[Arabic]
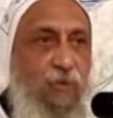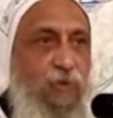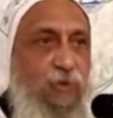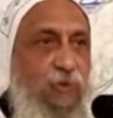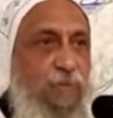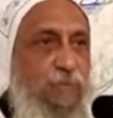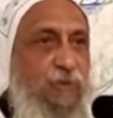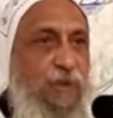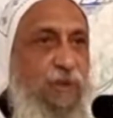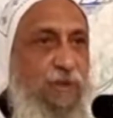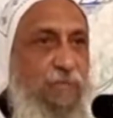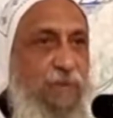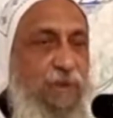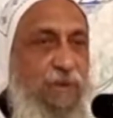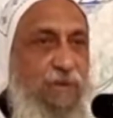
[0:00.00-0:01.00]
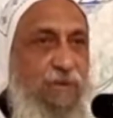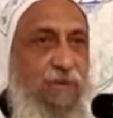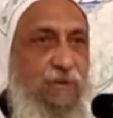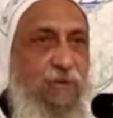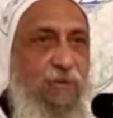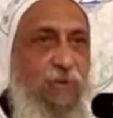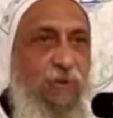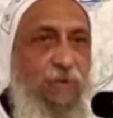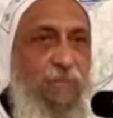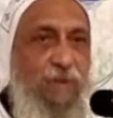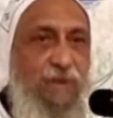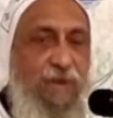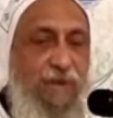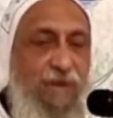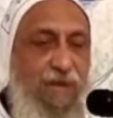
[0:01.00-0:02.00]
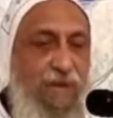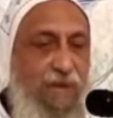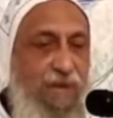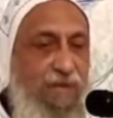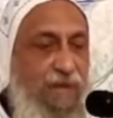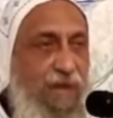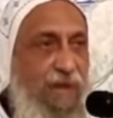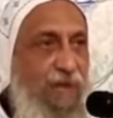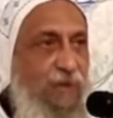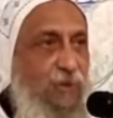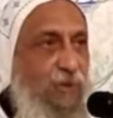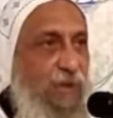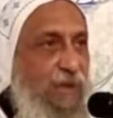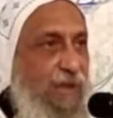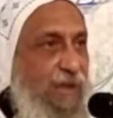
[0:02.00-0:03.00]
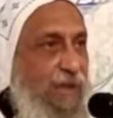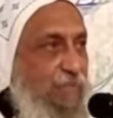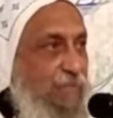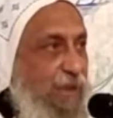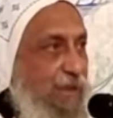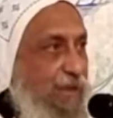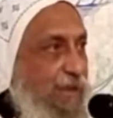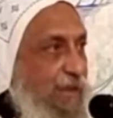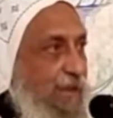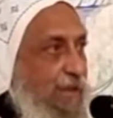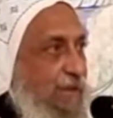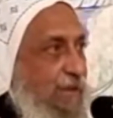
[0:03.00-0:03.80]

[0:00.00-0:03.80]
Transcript: طيبين وربنا يعيد عليكم الايام بالخير